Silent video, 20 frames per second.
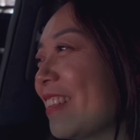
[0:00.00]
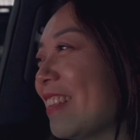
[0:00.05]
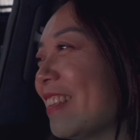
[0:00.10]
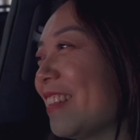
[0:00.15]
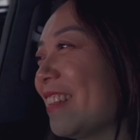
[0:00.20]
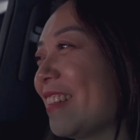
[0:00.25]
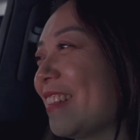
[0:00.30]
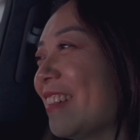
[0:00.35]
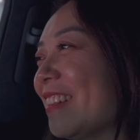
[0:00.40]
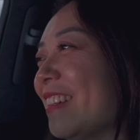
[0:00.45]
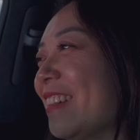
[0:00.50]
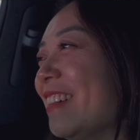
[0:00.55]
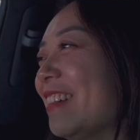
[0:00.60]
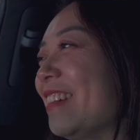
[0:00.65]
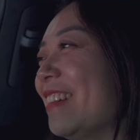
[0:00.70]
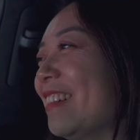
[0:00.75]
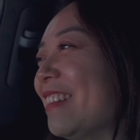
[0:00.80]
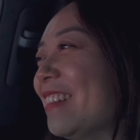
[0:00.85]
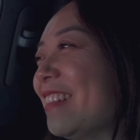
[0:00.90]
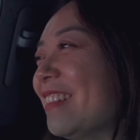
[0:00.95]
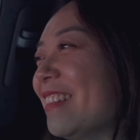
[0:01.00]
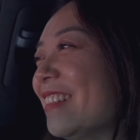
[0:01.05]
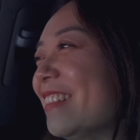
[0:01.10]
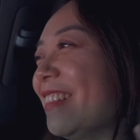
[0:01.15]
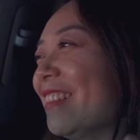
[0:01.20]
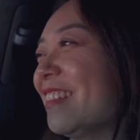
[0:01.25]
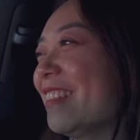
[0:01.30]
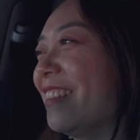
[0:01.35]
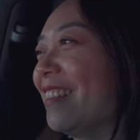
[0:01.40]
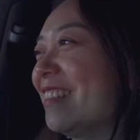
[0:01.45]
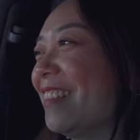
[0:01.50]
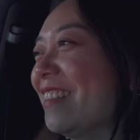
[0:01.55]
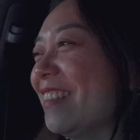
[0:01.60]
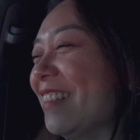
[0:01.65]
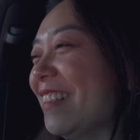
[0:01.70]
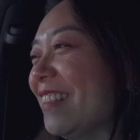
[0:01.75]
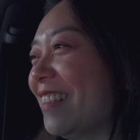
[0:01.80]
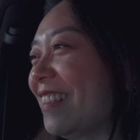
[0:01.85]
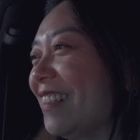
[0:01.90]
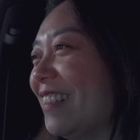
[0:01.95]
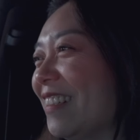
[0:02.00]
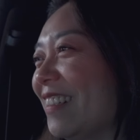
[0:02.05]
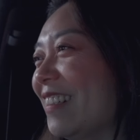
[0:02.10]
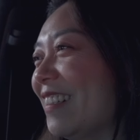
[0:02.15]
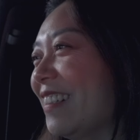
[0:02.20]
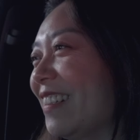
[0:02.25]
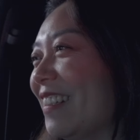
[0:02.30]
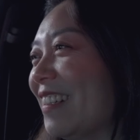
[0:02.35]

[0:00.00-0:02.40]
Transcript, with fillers: 对，企图